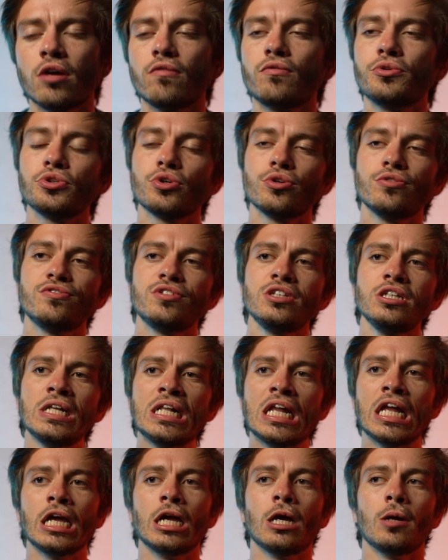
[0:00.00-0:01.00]
dans votre vie.
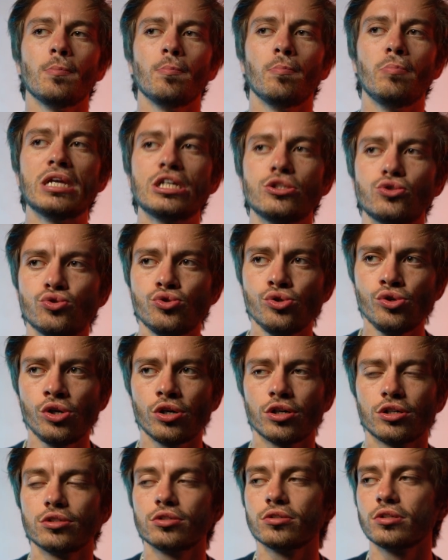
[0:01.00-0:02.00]
Bien
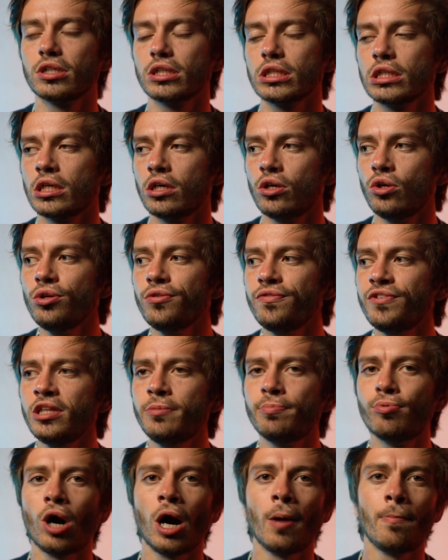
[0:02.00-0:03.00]
sûr, euh, le vide
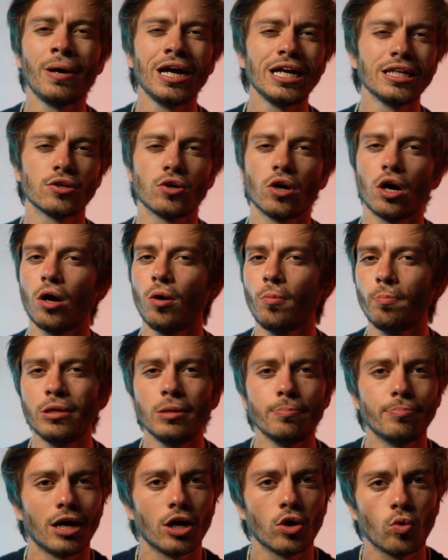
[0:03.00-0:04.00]
ne pourra pas être
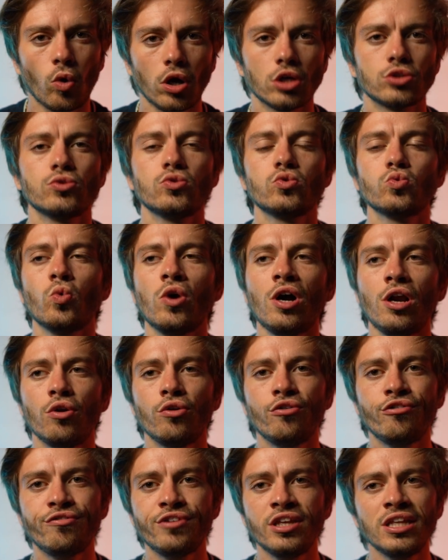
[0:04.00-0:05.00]
rempli par quoi que ce soit,
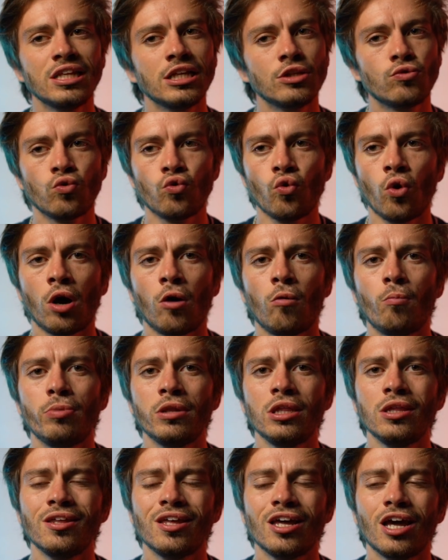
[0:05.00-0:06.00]
le vide est toujours
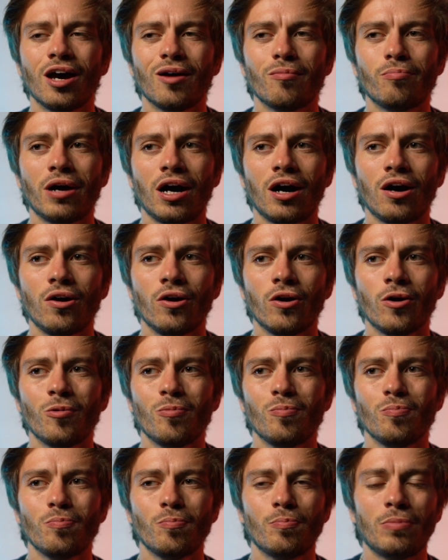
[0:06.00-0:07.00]
rempli par, euh,
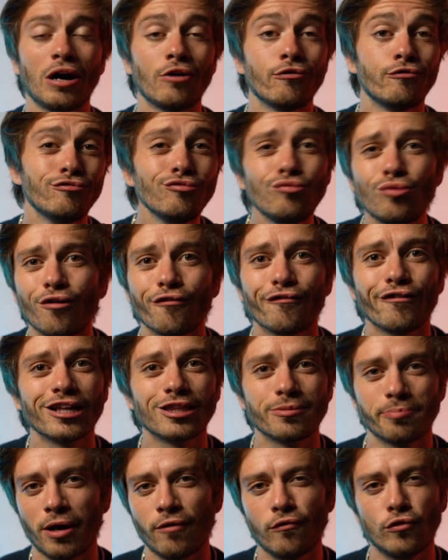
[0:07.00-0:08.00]
par vous en
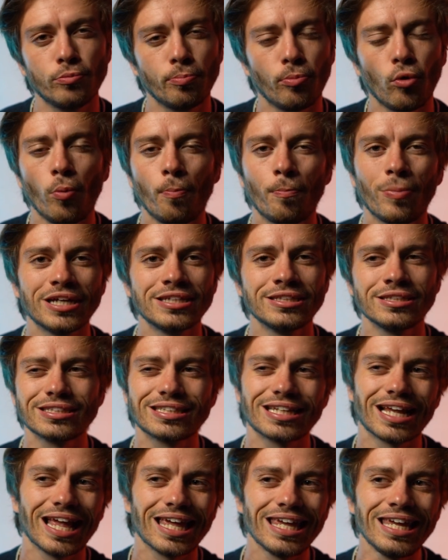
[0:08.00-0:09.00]
fait, par votre propre
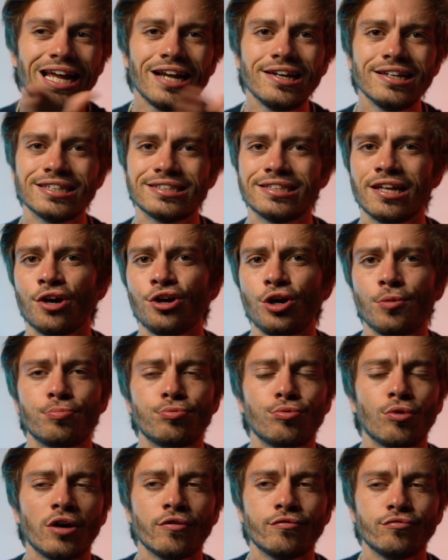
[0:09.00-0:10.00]
présence, rien à l'extérieur
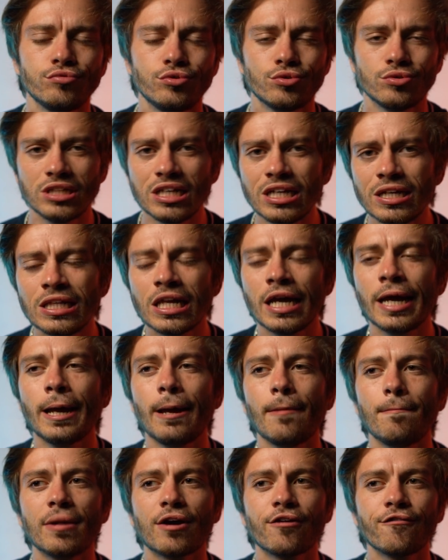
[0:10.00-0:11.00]
pourra vous donner.
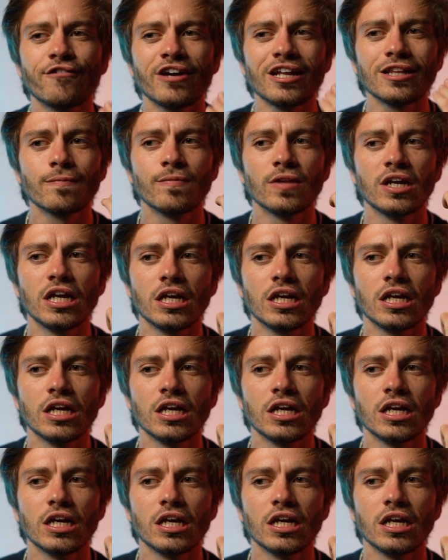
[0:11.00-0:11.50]
Mais en fait,